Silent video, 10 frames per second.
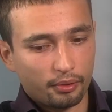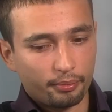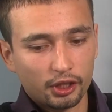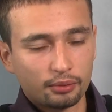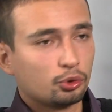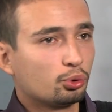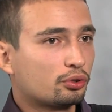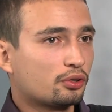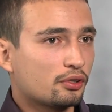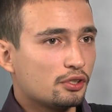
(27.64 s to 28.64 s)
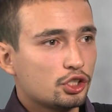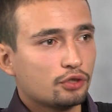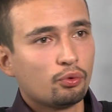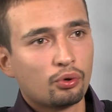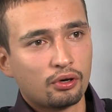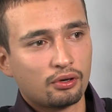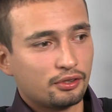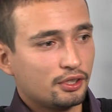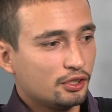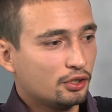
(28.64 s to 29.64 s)
Поэтому тут э, ничего,
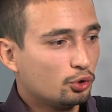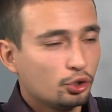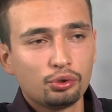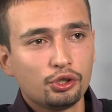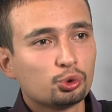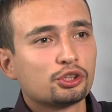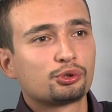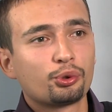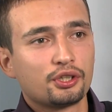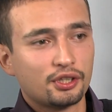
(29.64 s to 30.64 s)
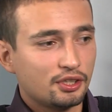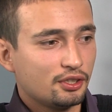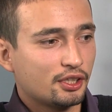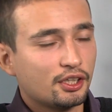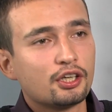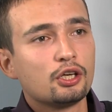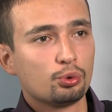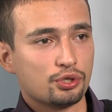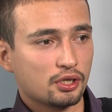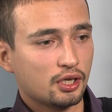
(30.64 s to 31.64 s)
не, не нужно строить никаких
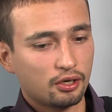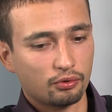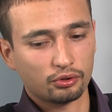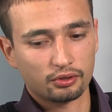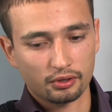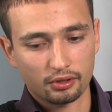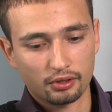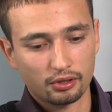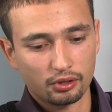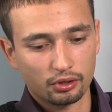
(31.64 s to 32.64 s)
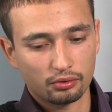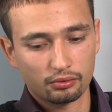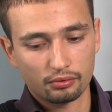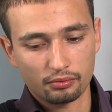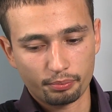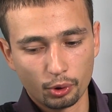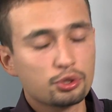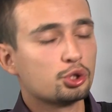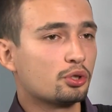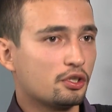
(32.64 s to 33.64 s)
иллюзий. Да? Вот, э,
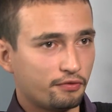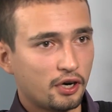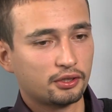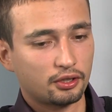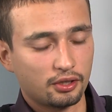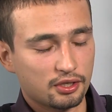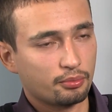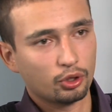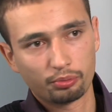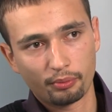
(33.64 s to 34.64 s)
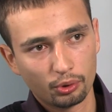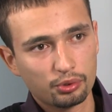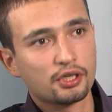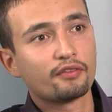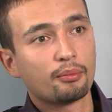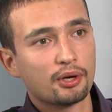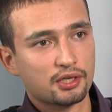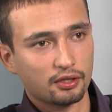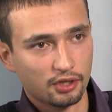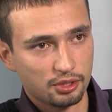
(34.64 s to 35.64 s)
плюс еще один фактор, я забыл упомянуть,
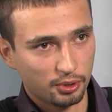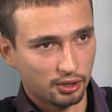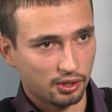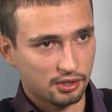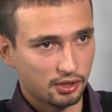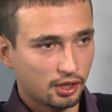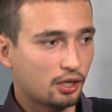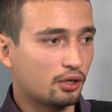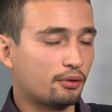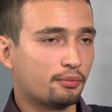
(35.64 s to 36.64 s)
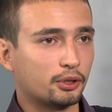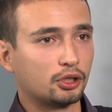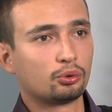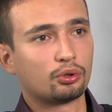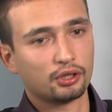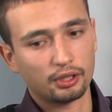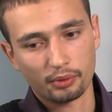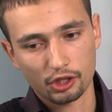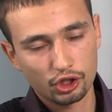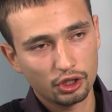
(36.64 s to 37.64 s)
Евробаскет 2015, да, под который
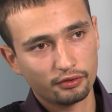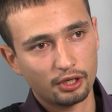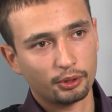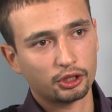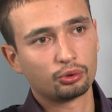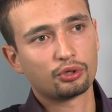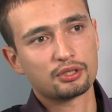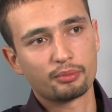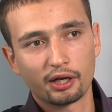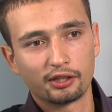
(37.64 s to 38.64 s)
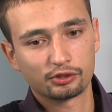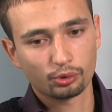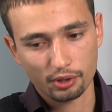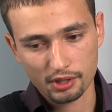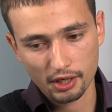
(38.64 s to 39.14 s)
там рассчитывали, под который собирались строить